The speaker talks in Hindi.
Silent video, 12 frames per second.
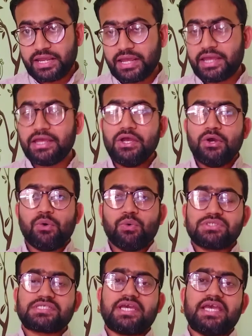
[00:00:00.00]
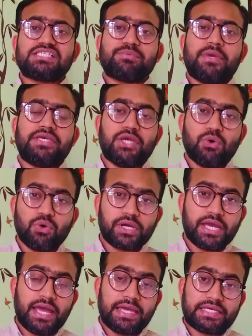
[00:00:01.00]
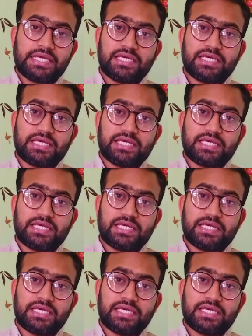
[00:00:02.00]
हैं उस केस में ये हो गया है कि